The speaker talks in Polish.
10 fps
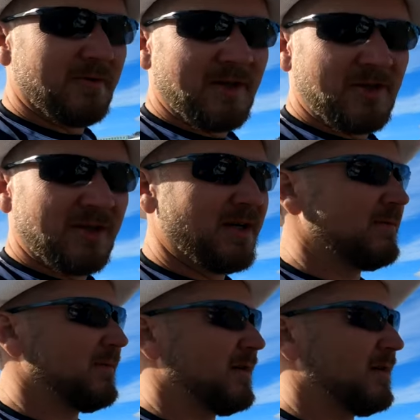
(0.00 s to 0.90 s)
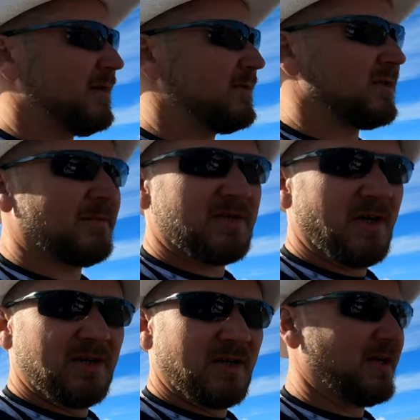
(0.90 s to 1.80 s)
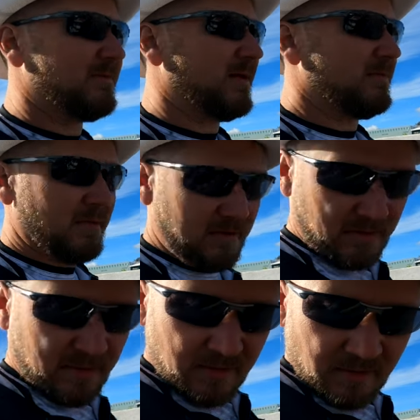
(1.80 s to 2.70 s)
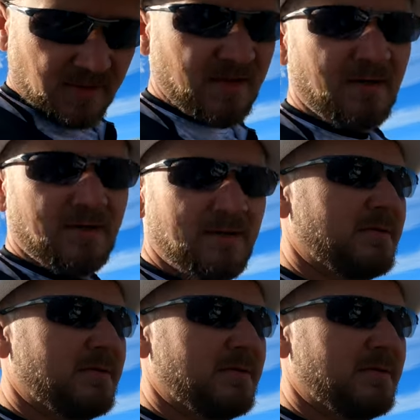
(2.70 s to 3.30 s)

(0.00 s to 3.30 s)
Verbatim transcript: On ma 7, a, czy tam 6, a ja mam 0.